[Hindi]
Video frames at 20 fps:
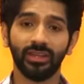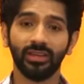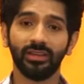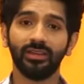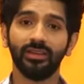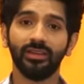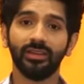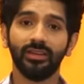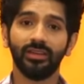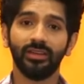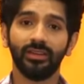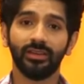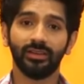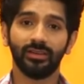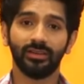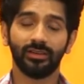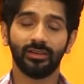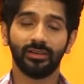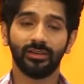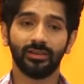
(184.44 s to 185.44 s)
किया
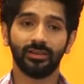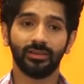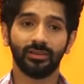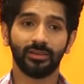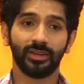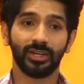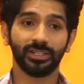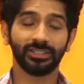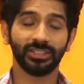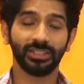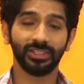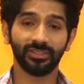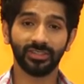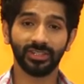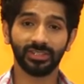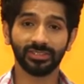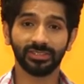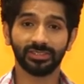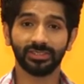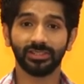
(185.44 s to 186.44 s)
और अजय
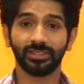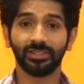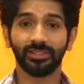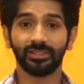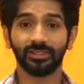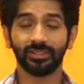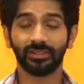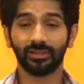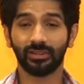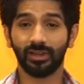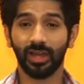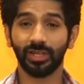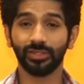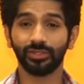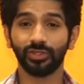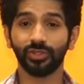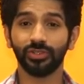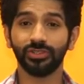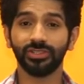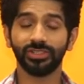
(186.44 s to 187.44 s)
देवगन सर
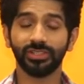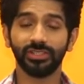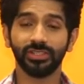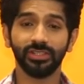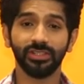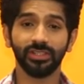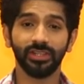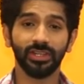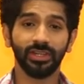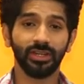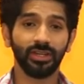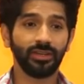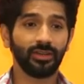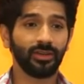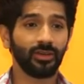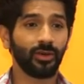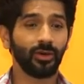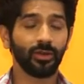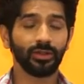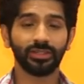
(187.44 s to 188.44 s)
काजोल जी
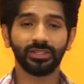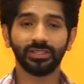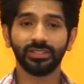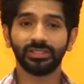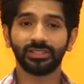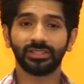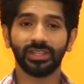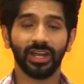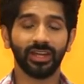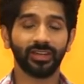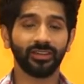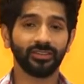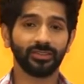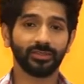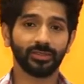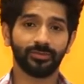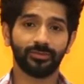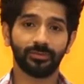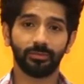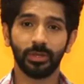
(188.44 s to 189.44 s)
ऑल these काइंड
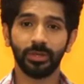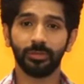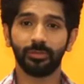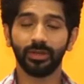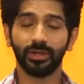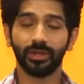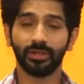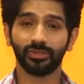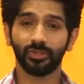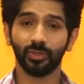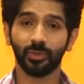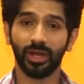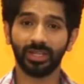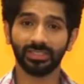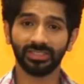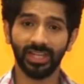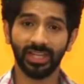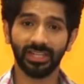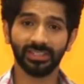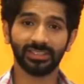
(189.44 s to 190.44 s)
ऑफ पीपल
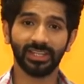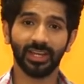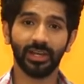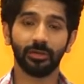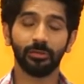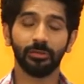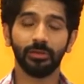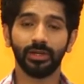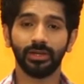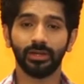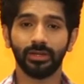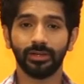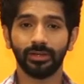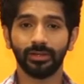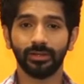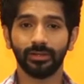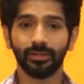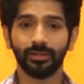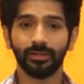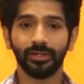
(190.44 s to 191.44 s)
सुभाष Ghai साहब एंड